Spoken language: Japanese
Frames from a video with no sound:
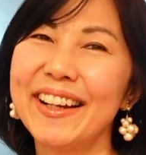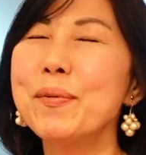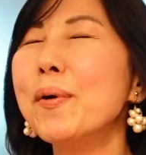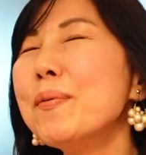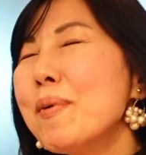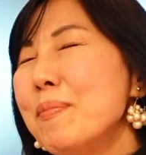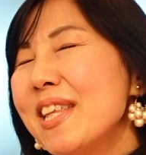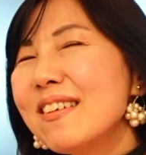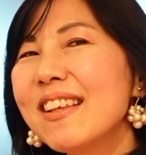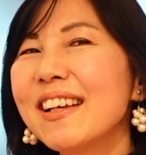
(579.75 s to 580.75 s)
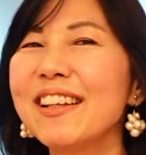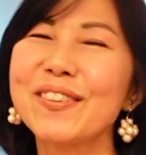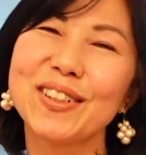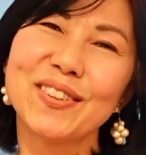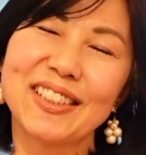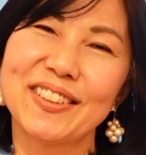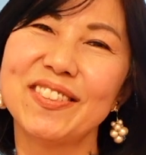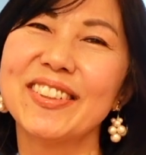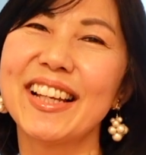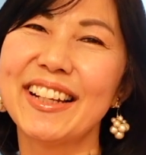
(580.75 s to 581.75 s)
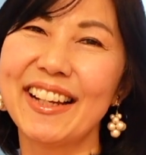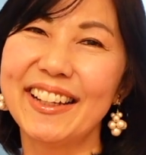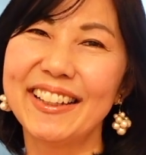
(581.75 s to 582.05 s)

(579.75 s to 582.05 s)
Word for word: もうほんま見てるだけでドキドキするみたいな